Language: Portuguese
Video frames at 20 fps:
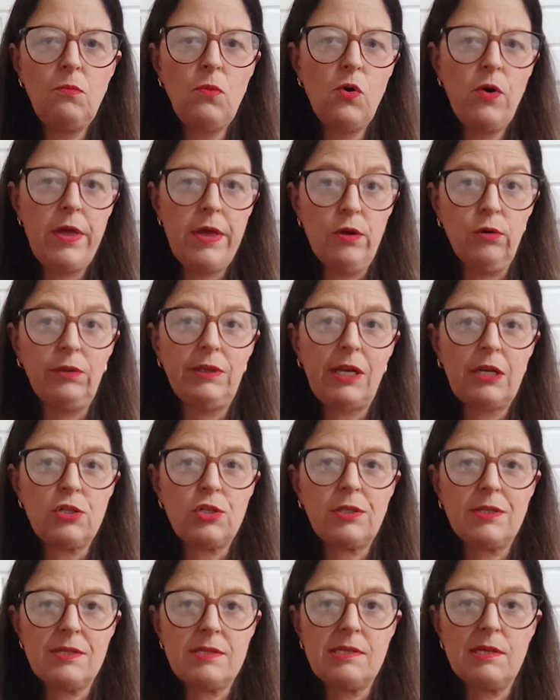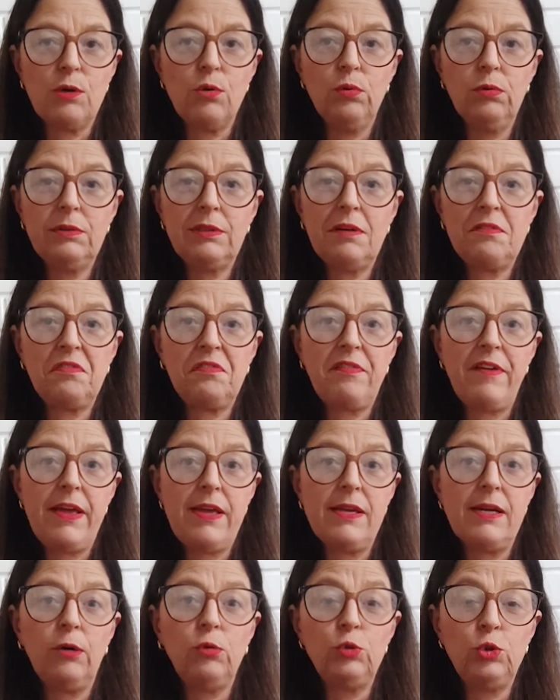Morreu nesta
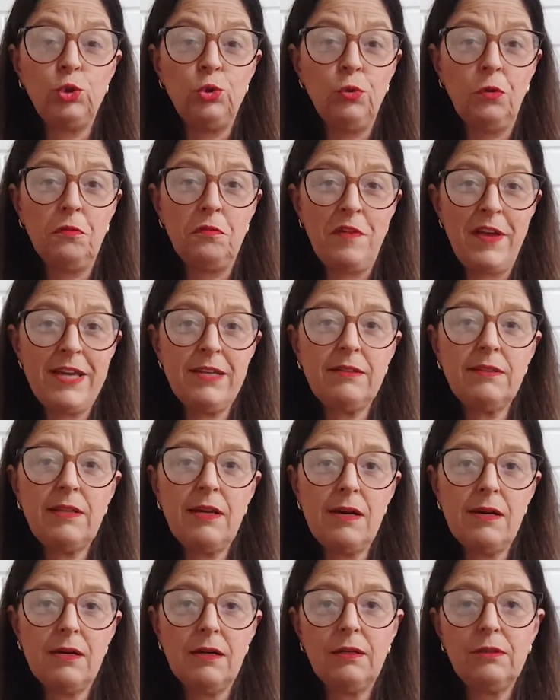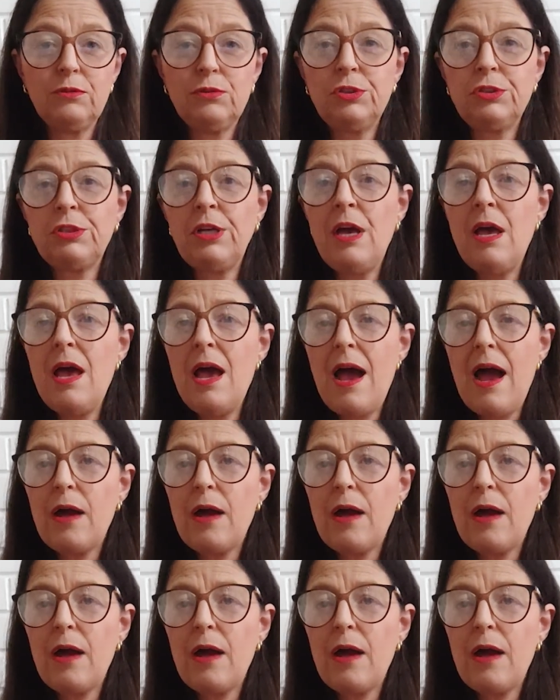segunda-feira, aos 90 anos,